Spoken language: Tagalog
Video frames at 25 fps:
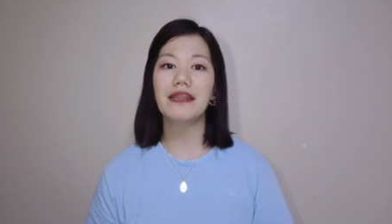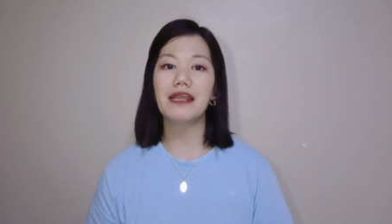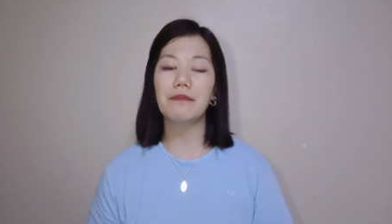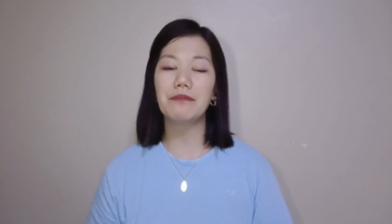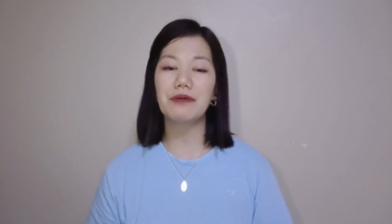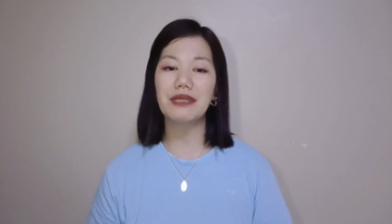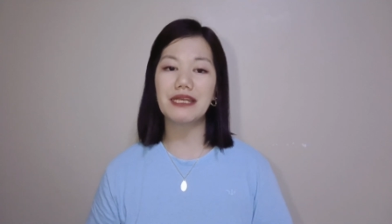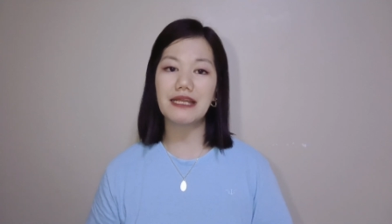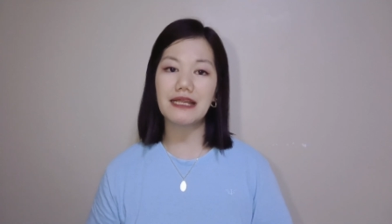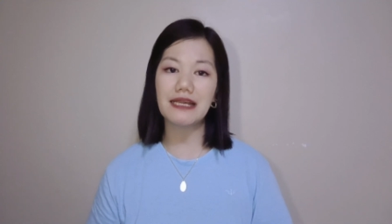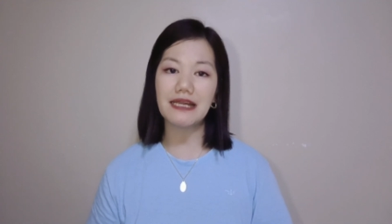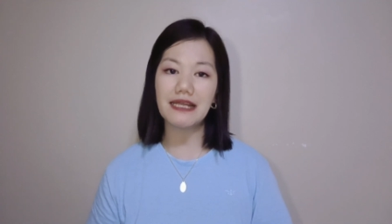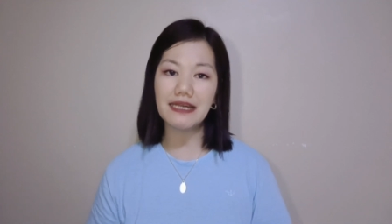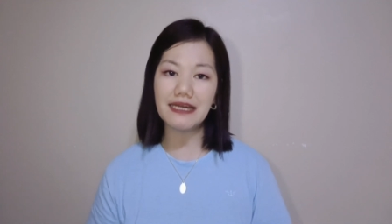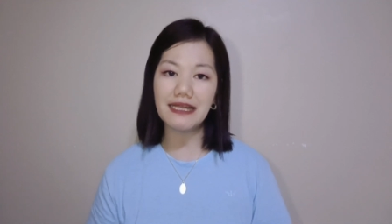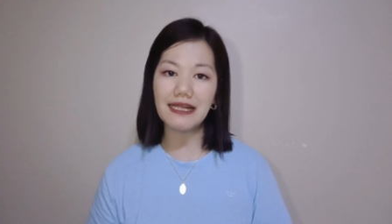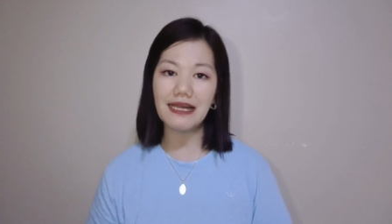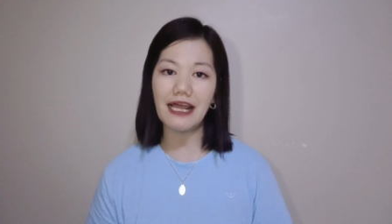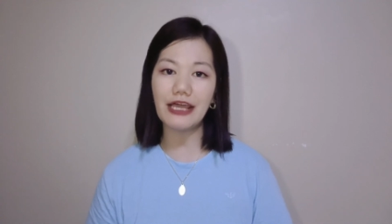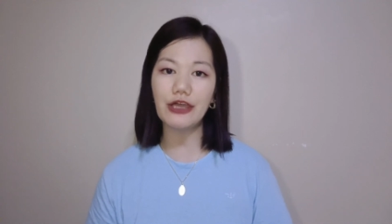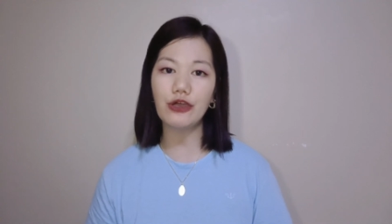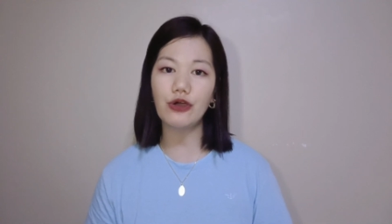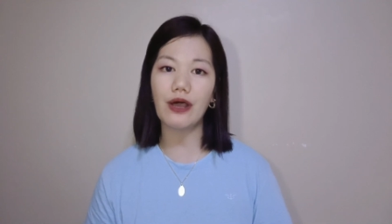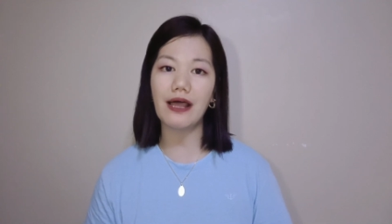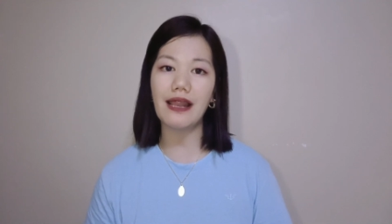na binili
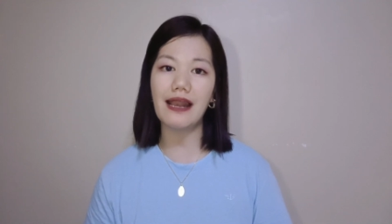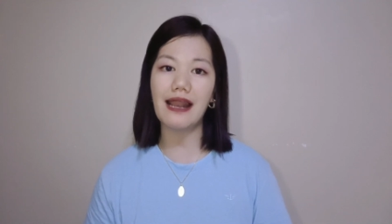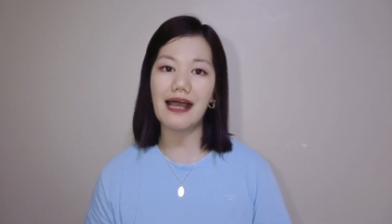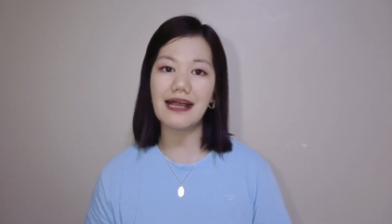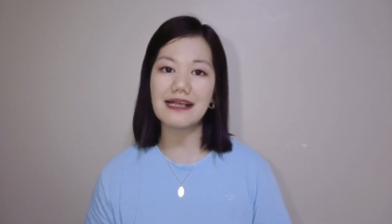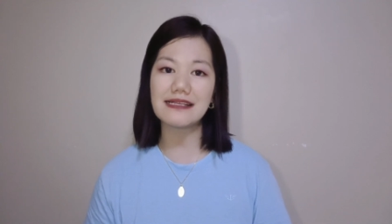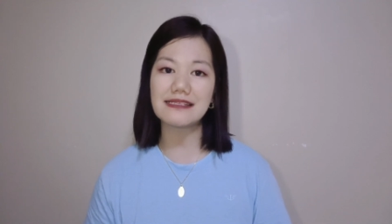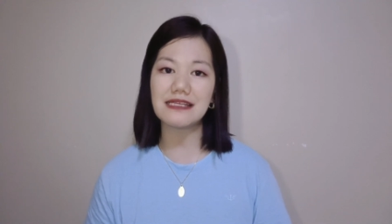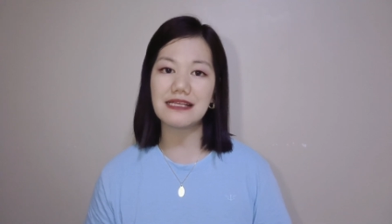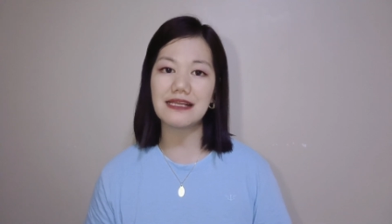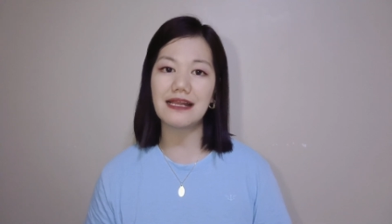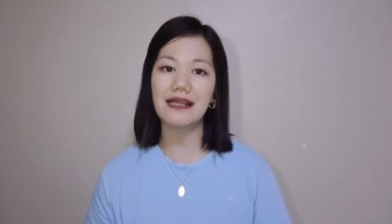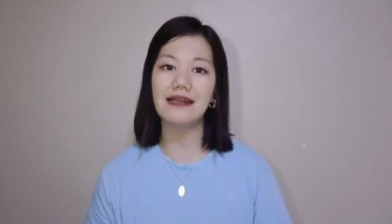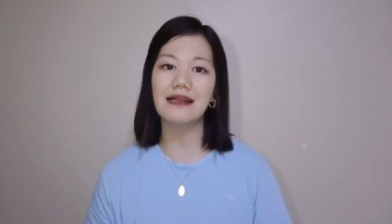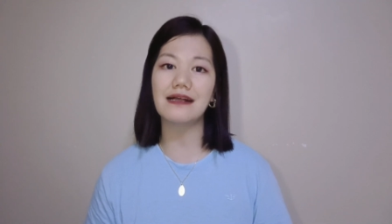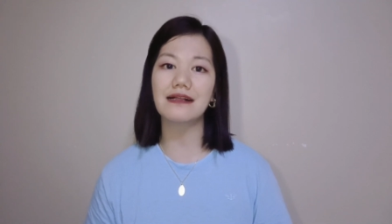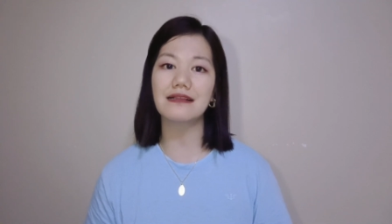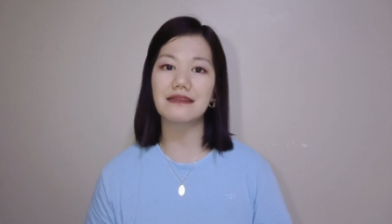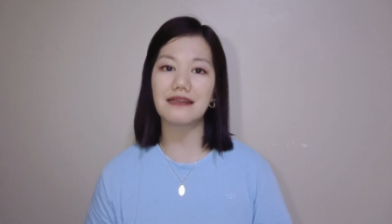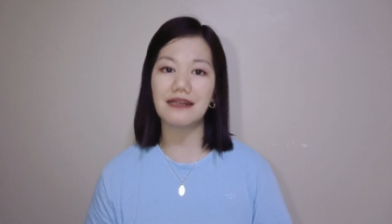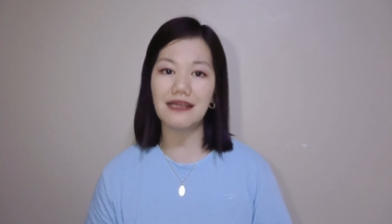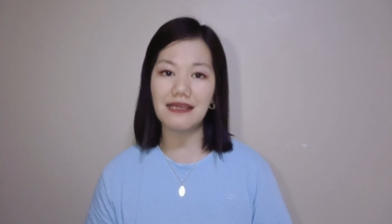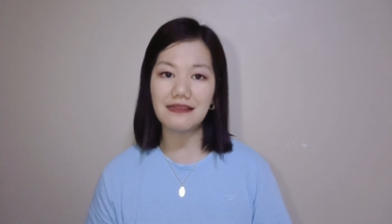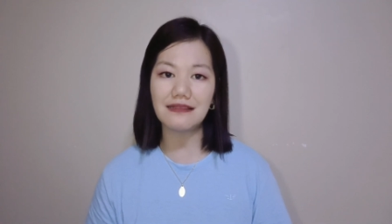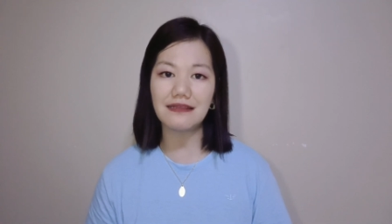nila yung alas nila
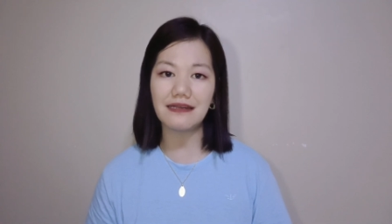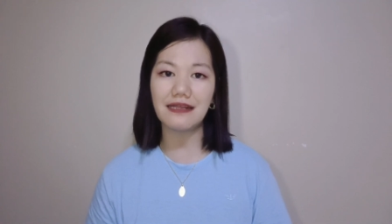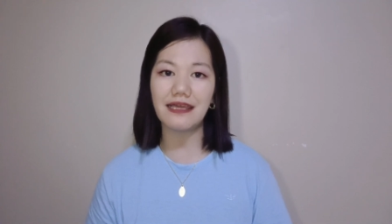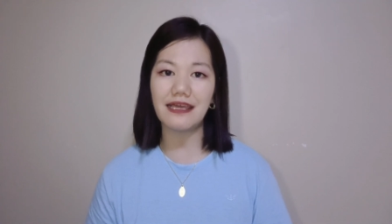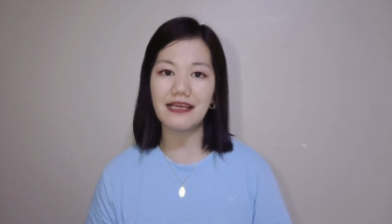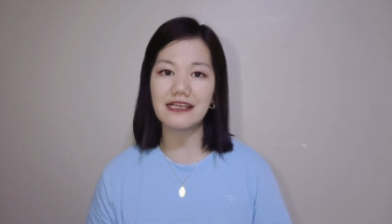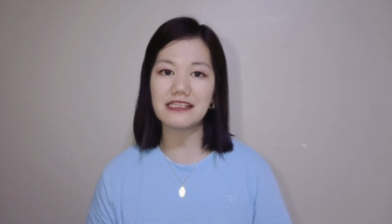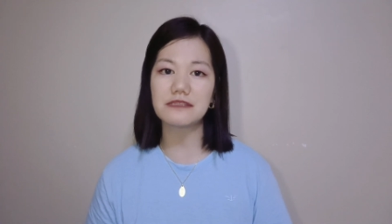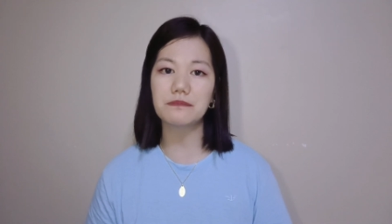ng 3.3,